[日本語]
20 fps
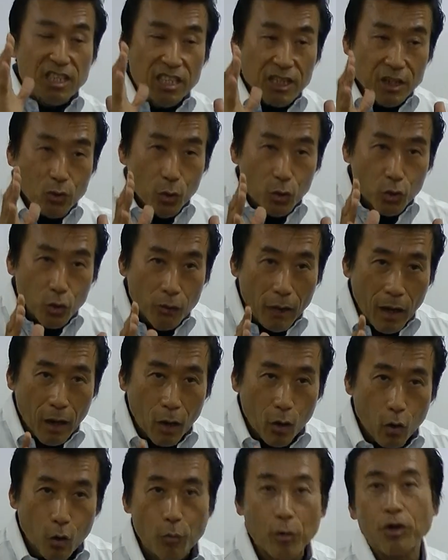いこと
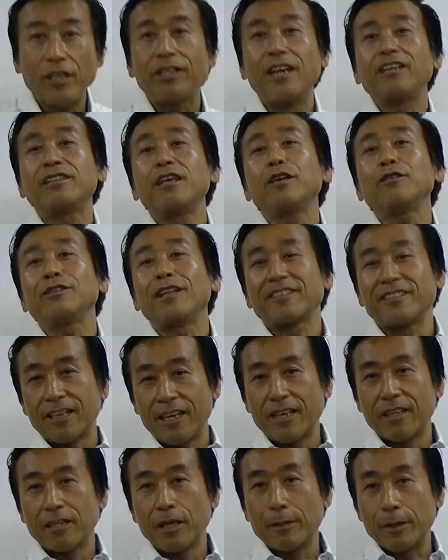は思い出してください
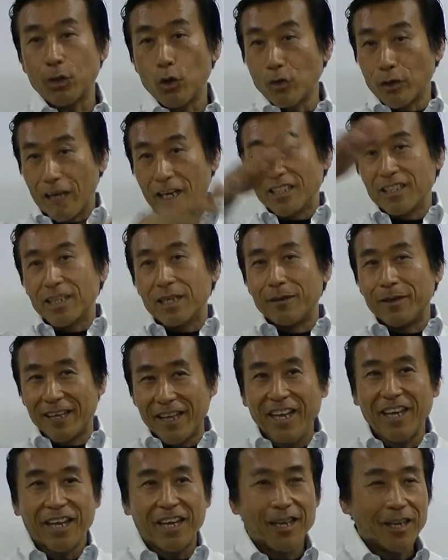例えば今日の話ならば
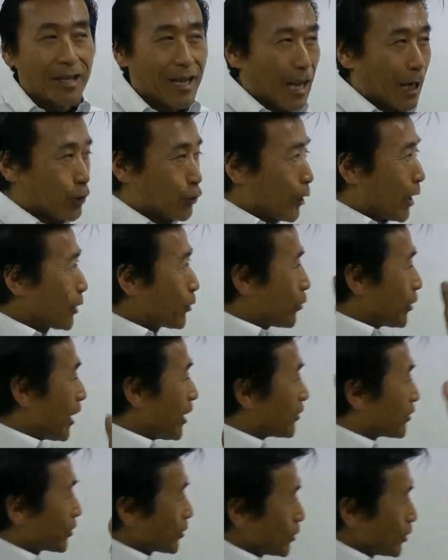ね後々で
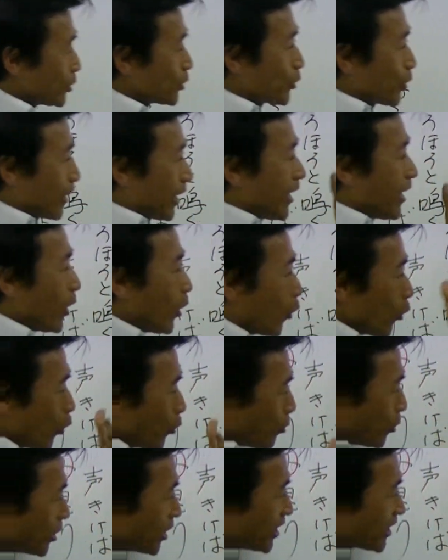ずっとね
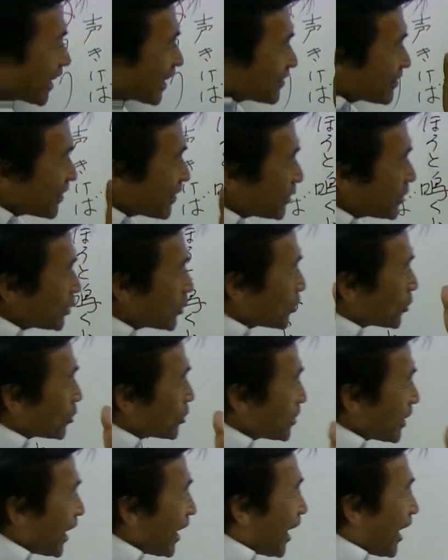思い出せるよう
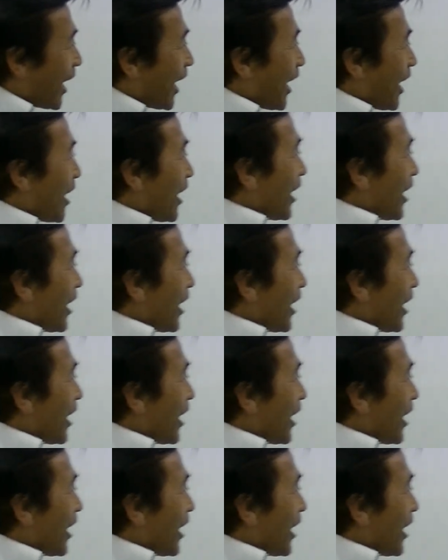な